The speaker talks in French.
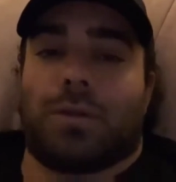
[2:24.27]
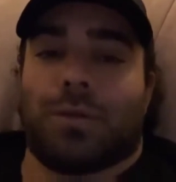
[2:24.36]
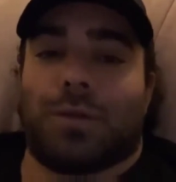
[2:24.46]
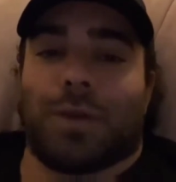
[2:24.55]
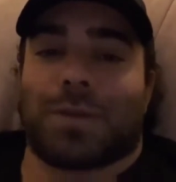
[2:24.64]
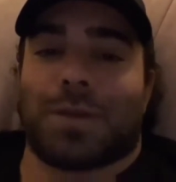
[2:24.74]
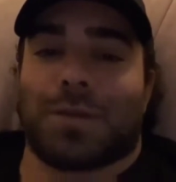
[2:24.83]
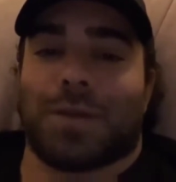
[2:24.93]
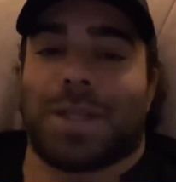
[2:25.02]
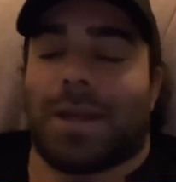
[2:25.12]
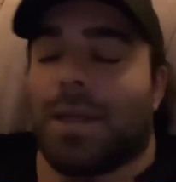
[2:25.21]
tu vois ce que je
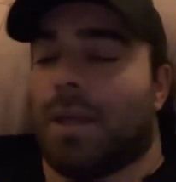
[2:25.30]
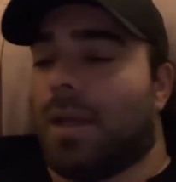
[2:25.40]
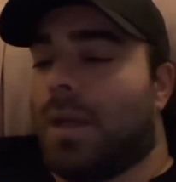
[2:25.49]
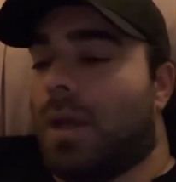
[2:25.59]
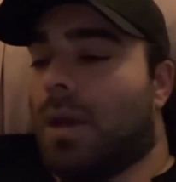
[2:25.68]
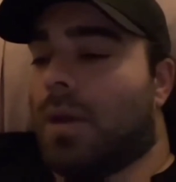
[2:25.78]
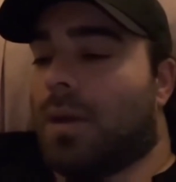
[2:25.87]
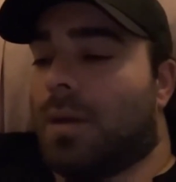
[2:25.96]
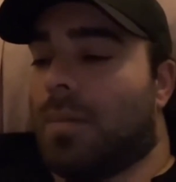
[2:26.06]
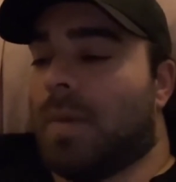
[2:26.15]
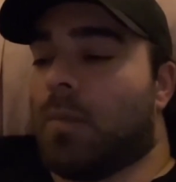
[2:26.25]
veux dire
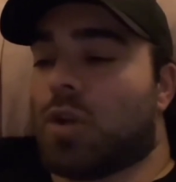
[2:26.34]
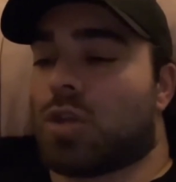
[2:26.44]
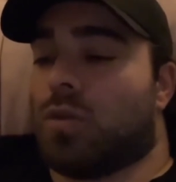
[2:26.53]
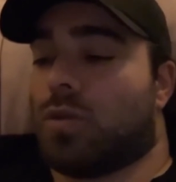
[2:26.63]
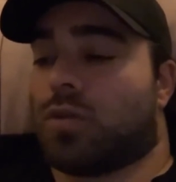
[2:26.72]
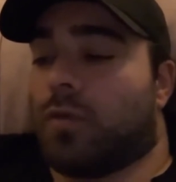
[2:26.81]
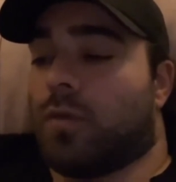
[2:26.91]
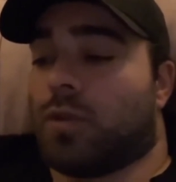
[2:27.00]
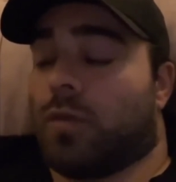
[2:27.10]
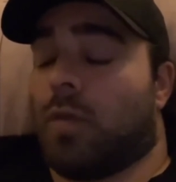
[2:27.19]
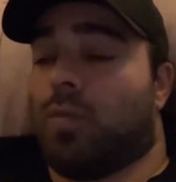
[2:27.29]
euh, mais moi, je ne veux,
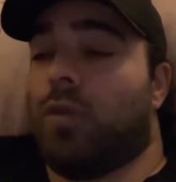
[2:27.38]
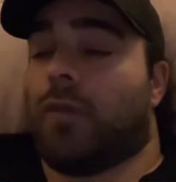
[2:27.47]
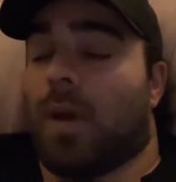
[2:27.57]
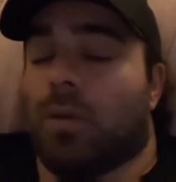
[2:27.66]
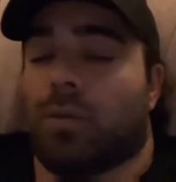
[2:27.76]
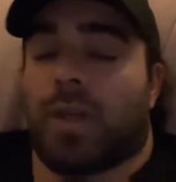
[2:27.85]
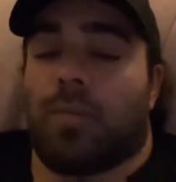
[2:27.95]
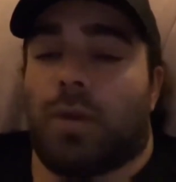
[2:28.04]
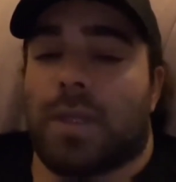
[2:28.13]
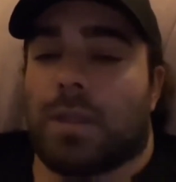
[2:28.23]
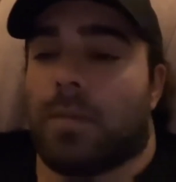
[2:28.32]
je veux, plus le faire, en tout cas
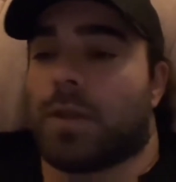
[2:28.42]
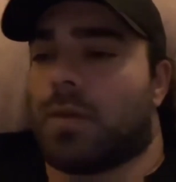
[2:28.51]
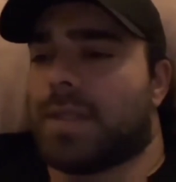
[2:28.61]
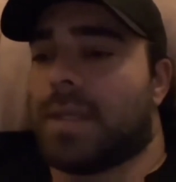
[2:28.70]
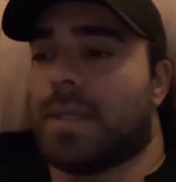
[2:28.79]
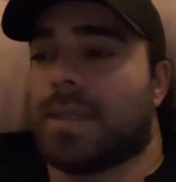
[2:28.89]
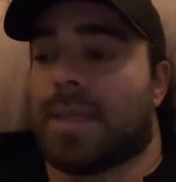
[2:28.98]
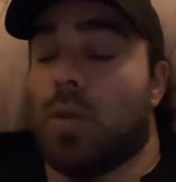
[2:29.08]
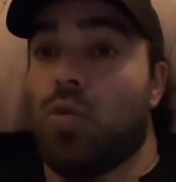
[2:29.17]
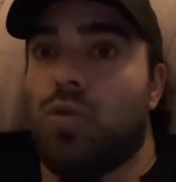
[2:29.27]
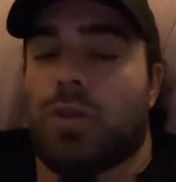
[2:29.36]
pour l'instant, parce que
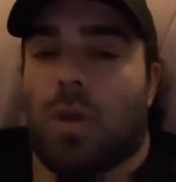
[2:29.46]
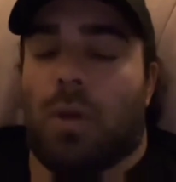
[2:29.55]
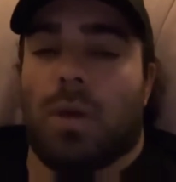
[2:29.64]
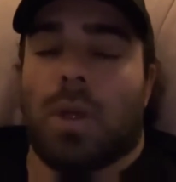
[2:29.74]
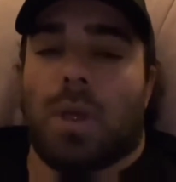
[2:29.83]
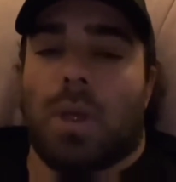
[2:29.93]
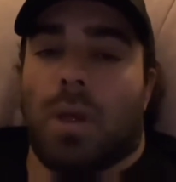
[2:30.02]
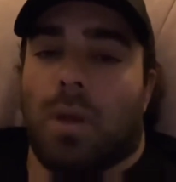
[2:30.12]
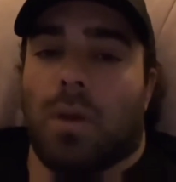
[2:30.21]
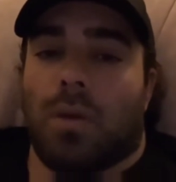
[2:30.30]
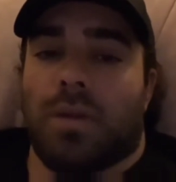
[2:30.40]
c'est usant
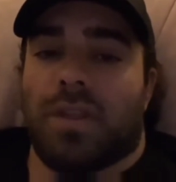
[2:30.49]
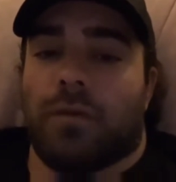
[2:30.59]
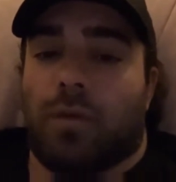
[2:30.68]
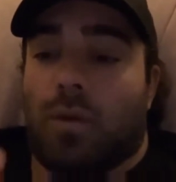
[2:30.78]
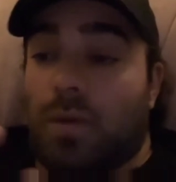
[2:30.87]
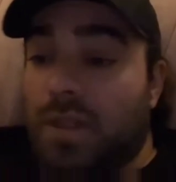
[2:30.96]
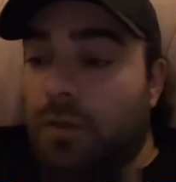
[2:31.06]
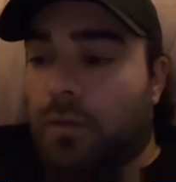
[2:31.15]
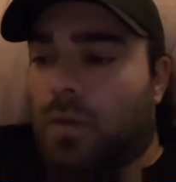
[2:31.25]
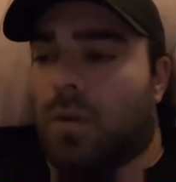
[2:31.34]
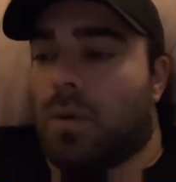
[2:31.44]
euh, au niveau, au
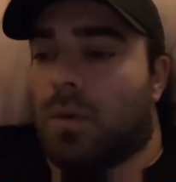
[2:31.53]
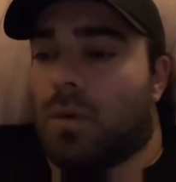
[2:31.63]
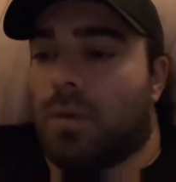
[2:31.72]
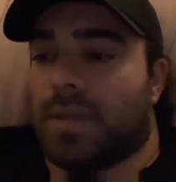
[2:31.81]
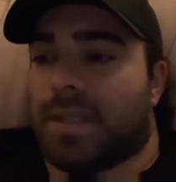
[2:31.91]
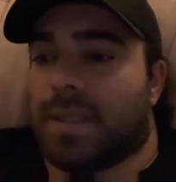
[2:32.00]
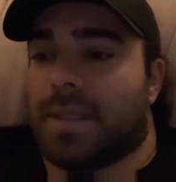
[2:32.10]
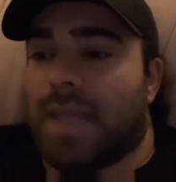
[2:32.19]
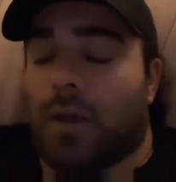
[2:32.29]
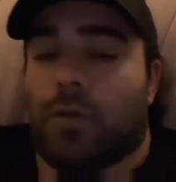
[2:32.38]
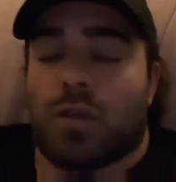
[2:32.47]
niveau euh,
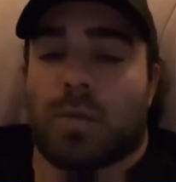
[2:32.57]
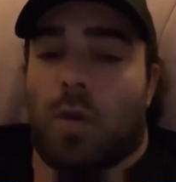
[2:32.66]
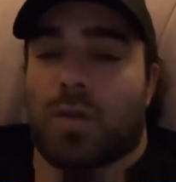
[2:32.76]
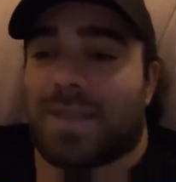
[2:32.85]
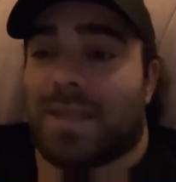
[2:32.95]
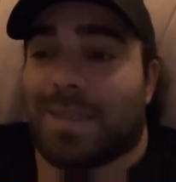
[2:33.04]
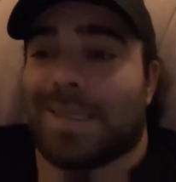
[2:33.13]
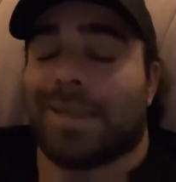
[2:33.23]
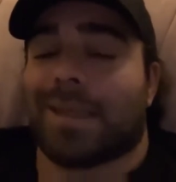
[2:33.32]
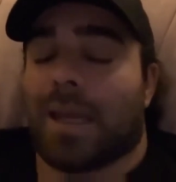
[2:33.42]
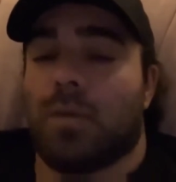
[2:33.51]
nerveusement,
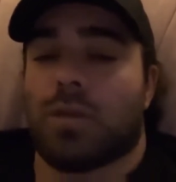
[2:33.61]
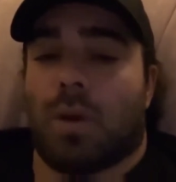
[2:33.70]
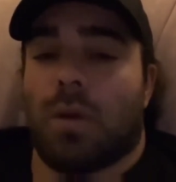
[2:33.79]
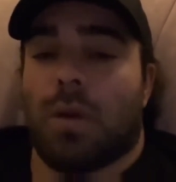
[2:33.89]
c'est très usant.